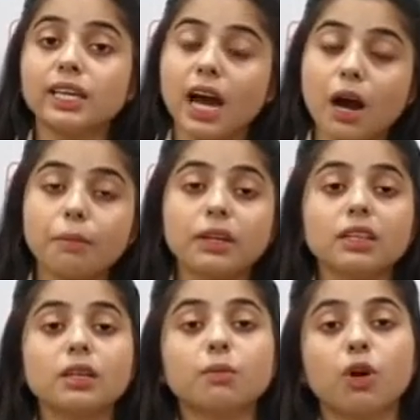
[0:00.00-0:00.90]
यहाँ पर
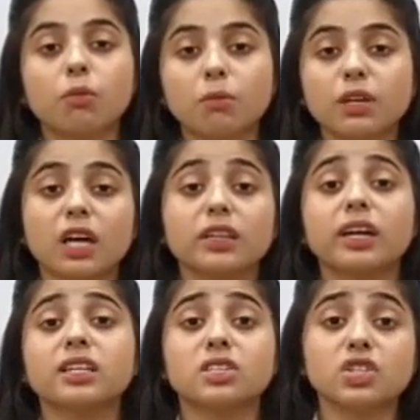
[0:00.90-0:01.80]
इतनी प्रॉब्लम नहीं
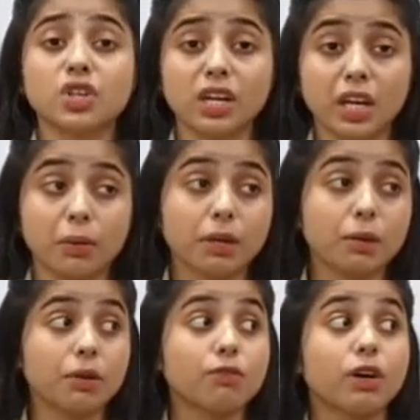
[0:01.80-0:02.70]
आती है डिसीजन लेने में
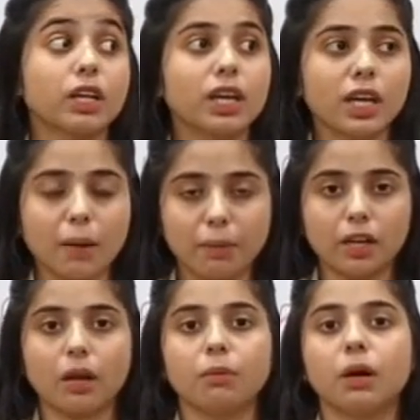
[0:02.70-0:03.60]
कि भाई वर्किंग
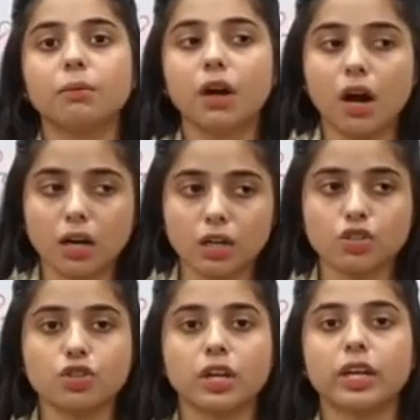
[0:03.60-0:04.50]
कैपिटल में हम कहाँ
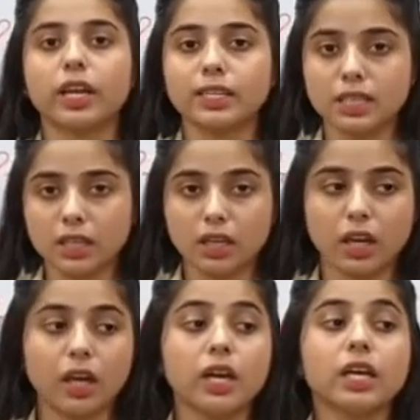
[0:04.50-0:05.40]
खर्च करें कैसे
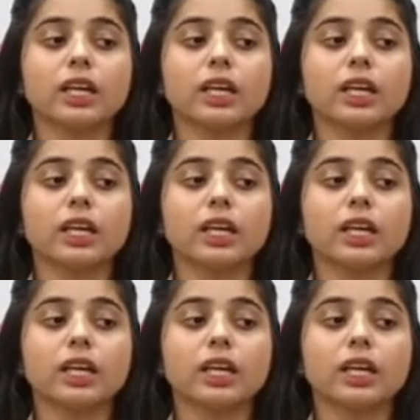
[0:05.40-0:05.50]
करें